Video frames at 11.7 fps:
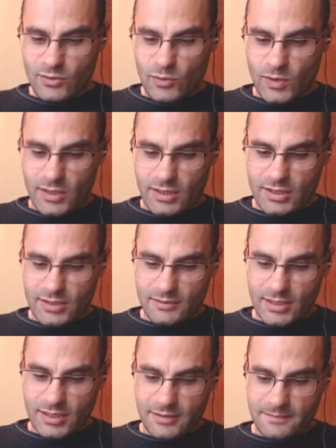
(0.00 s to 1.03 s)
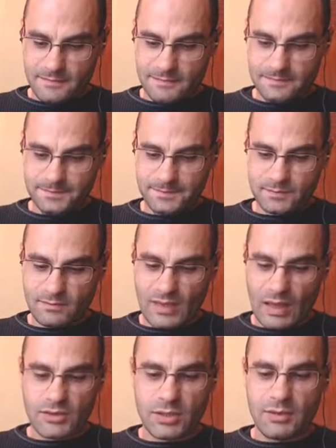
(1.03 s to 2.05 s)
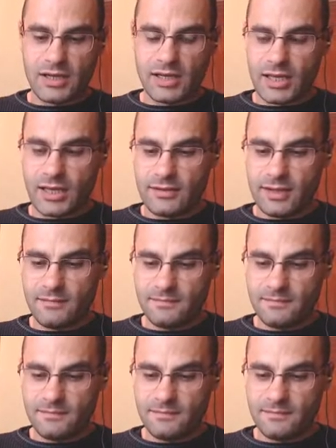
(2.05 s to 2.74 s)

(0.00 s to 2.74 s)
Duendes, vale. Vamos a abrir el gigante.